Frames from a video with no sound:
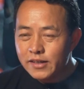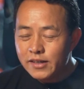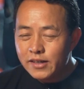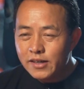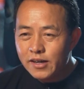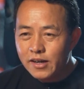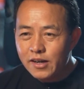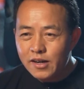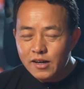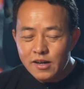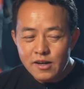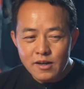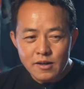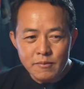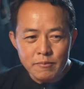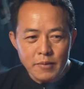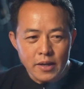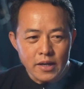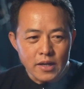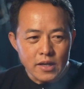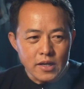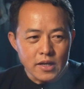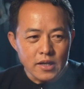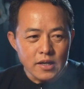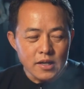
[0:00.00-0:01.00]
à,
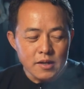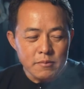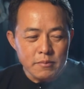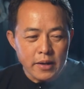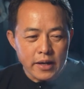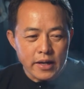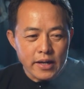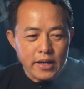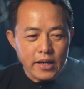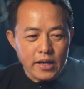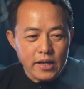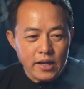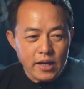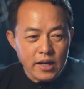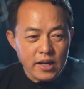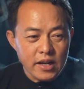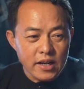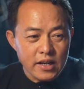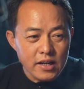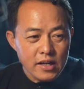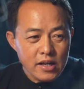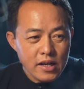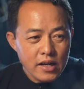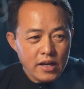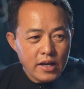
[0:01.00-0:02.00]
mấy cái mấy cái
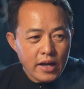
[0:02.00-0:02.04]
ờ,